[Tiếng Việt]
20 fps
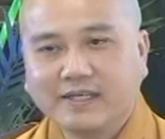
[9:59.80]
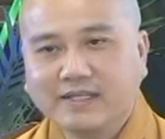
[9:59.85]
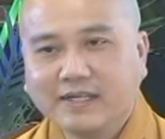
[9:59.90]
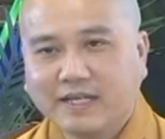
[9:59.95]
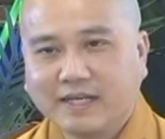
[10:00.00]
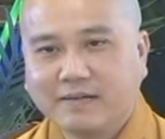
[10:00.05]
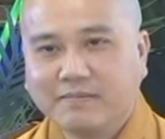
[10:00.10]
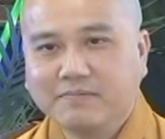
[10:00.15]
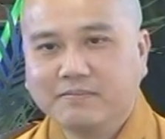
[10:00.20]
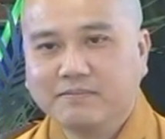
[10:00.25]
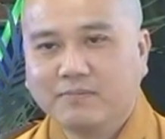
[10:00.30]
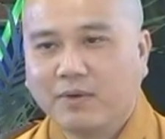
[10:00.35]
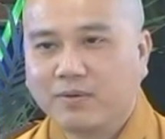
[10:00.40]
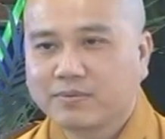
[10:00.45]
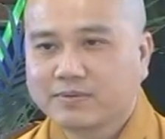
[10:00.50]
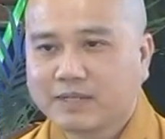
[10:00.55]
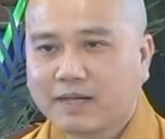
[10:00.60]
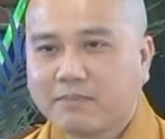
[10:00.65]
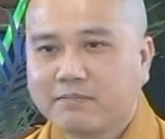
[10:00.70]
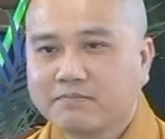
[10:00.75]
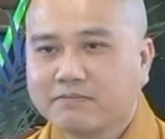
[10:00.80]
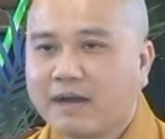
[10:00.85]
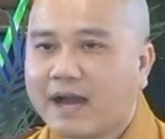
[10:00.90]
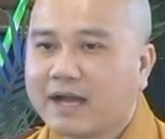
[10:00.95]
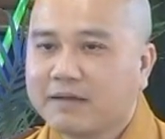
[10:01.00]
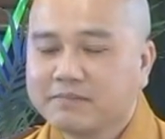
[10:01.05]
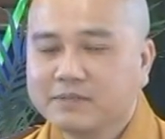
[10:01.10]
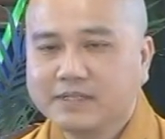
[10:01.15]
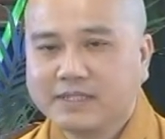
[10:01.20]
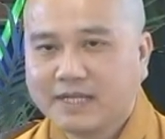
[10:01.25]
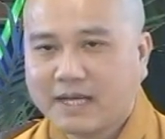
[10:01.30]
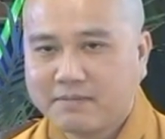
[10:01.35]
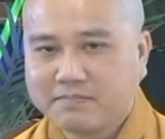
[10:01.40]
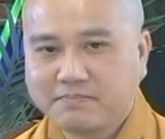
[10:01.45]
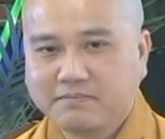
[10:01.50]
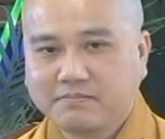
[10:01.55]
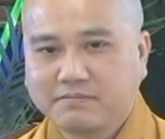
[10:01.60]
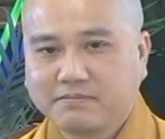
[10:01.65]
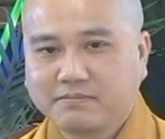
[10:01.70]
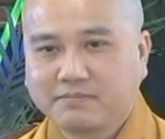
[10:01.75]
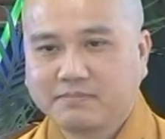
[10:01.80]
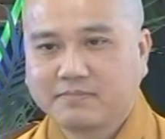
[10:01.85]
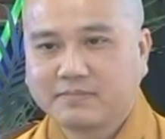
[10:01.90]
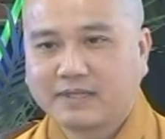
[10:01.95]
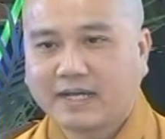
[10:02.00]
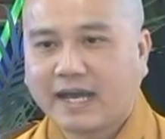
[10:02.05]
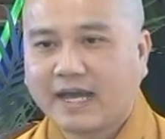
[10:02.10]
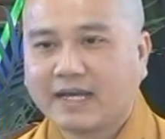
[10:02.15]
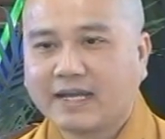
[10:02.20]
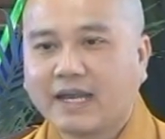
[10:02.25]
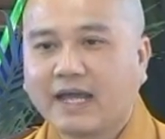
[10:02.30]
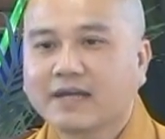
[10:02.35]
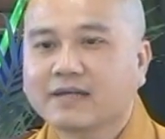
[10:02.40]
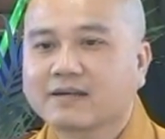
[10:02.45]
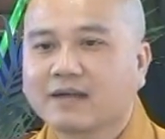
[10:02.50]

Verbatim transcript: kỷ niệm một trăm ba mươi năm ngày